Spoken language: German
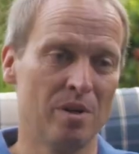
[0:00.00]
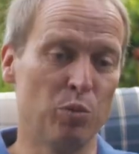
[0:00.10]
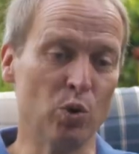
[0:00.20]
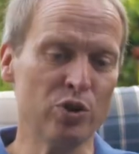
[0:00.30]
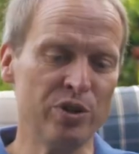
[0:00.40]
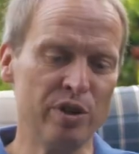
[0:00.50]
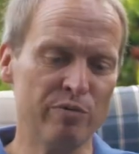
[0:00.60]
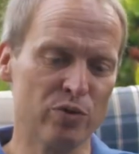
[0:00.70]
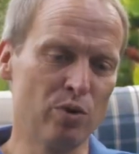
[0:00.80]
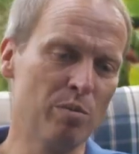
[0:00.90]

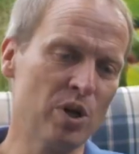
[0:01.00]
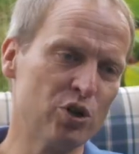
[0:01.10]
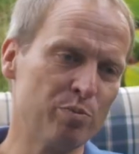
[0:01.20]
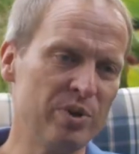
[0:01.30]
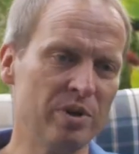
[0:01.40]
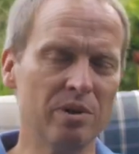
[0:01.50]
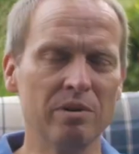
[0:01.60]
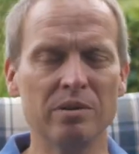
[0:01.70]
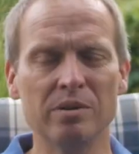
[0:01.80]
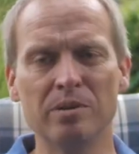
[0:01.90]
Positiv zum Beispiel
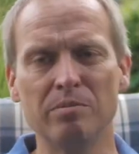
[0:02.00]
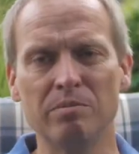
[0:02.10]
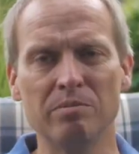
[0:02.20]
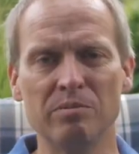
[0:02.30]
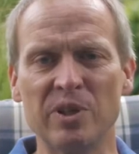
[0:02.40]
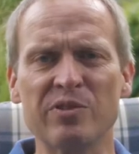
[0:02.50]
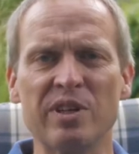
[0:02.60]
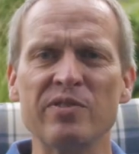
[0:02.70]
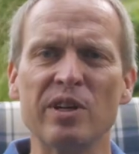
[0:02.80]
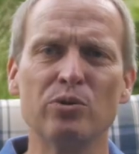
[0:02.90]
ähm, jetzt
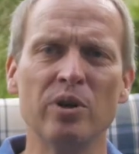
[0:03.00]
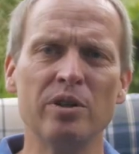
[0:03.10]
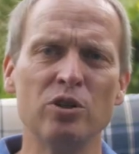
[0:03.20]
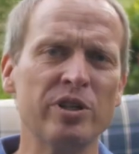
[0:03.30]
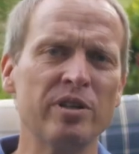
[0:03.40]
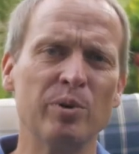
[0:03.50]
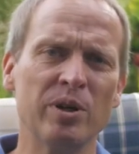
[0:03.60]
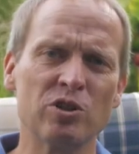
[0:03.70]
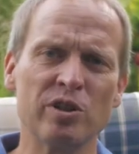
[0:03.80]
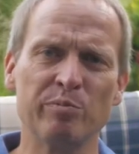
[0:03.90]
ganz aktuell die
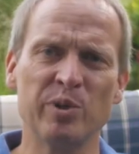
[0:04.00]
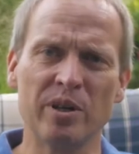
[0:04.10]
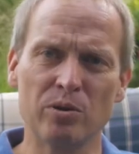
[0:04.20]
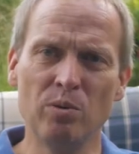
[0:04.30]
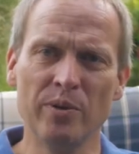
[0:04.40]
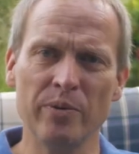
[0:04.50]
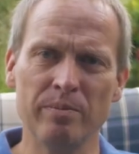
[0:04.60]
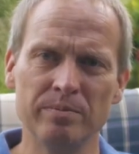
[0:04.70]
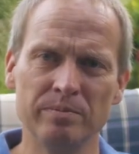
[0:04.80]
Städtepartnerschaft mit Naturens.